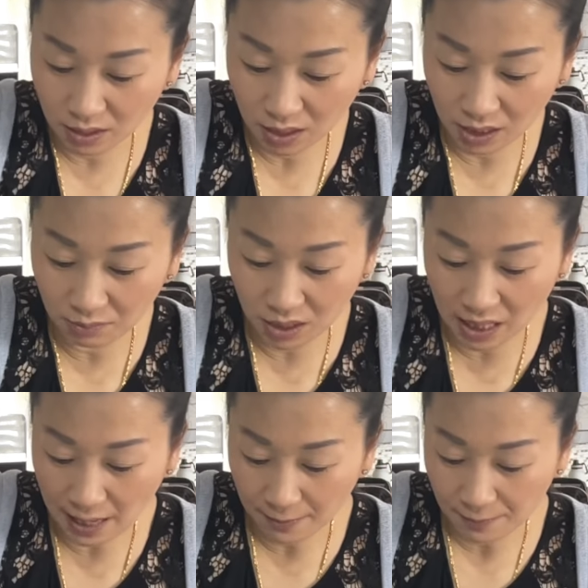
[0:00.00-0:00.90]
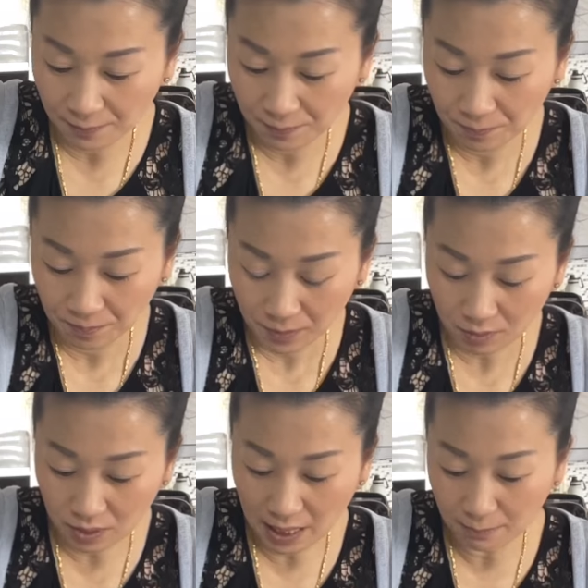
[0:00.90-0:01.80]
hay bớt
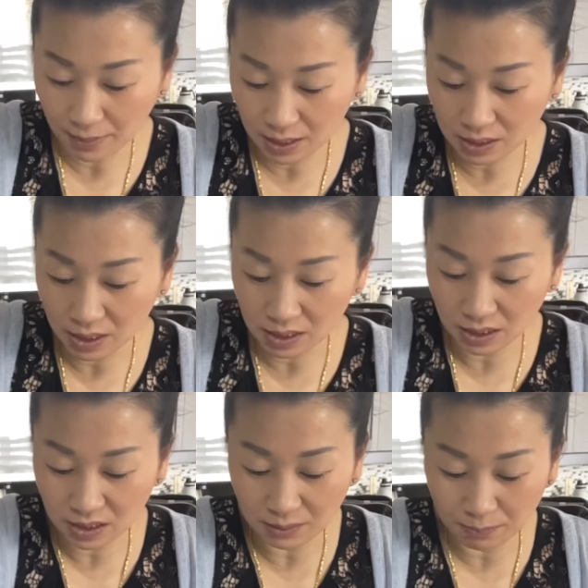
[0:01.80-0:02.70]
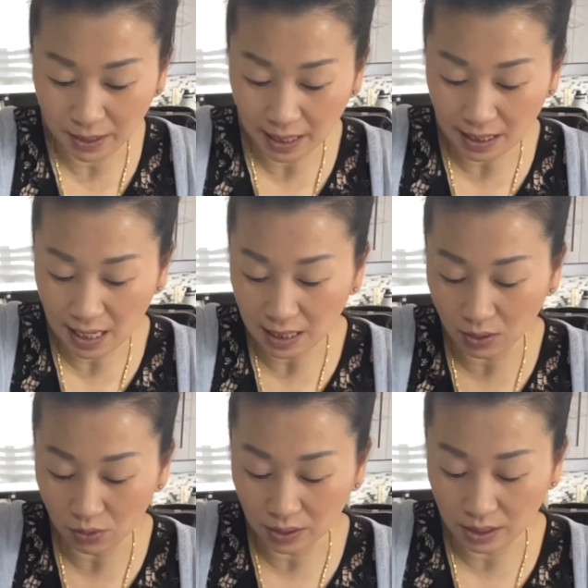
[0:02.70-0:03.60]
đạm bớt chân tịt phải
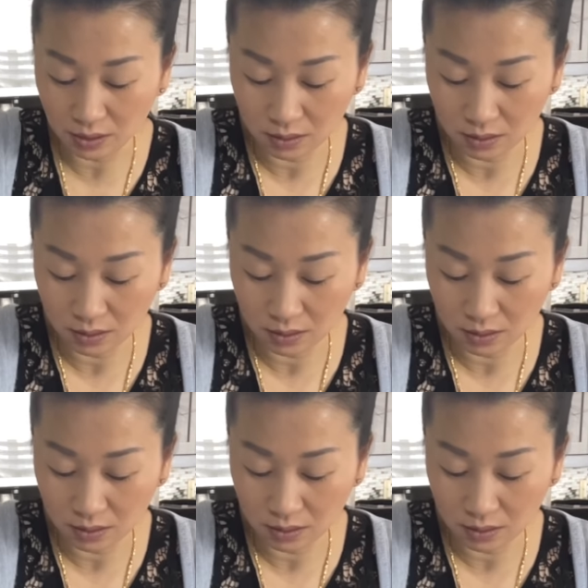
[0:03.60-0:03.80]
khắc co tới